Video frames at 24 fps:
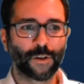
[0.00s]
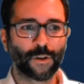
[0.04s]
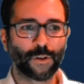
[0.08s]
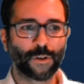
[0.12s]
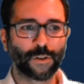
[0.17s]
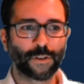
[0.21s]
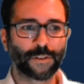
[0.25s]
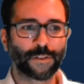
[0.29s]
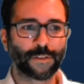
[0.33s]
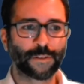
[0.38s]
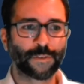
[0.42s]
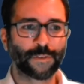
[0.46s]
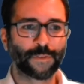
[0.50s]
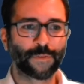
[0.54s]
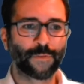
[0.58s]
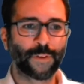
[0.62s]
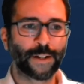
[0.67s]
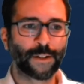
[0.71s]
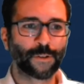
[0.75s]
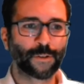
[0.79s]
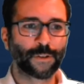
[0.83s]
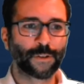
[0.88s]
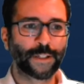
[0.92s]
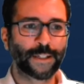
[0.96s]
und
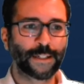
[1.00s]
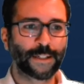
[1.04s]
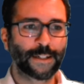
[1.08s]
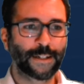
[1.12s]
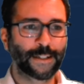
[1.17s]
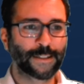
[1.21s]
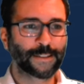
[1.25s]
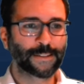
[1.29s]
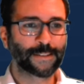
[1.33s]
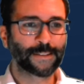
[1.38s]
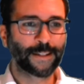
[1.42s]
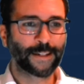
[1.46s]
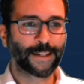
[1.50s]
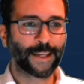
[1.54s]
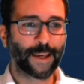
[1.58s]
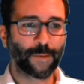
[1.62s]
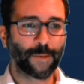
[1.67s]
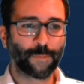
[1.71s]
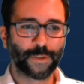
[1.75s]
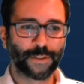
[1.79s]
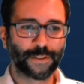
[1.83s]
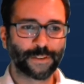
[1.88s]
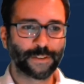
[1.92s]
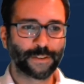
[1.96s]
wenn du hier die letzten
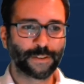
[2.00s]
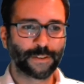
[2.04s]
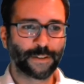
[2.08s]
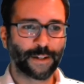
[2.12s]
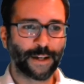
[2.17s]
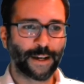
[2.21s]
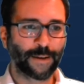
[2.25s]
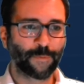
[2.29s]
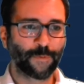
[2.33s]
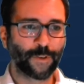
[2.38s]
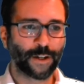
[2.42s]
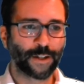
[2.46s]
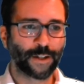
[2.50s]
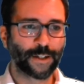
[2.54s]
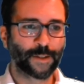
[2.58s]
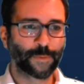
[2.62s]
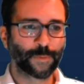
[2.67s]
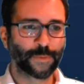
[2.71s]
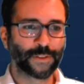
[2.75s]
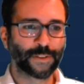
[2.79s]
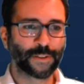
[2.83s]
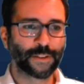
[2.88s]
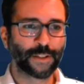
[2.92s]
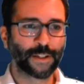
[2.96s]
Ergebnisse einfach
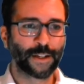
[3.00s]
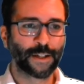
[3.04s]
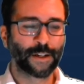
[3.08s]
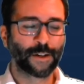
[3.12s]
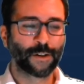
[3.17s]
nimmst